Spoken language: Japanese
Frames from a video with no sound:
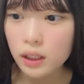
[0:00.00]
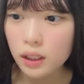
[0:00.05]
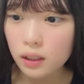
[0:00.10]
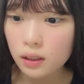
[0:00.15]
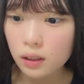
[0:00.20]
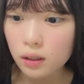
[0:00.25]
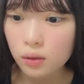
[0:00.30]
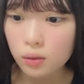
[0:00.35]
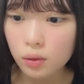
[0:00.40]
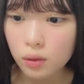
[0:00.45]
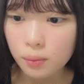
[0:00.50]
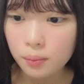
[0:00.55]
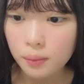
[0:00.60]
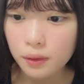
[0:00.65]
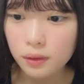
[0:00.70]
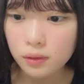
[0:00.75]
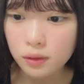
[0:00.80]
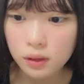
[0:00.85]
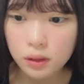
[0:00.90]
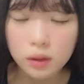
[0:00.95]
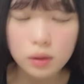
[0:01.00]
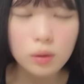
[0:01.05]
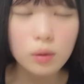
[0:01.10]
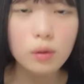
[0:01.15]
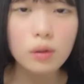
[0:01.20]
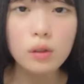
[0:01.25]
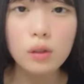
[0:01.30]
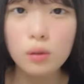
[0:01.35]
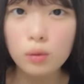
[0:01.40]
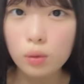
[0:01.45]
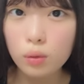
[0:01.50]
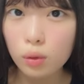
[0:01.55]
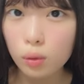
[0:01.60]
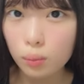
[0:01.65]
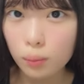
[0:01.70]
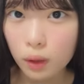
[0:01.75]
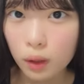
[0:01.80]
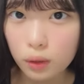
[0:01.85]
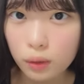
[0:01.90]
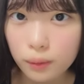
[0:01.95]
せが出る時もあるし白が出る時
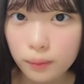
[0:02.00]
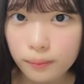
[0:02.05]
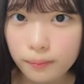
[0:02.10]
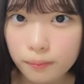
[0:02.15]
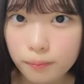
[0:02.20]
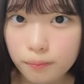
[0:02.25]
もある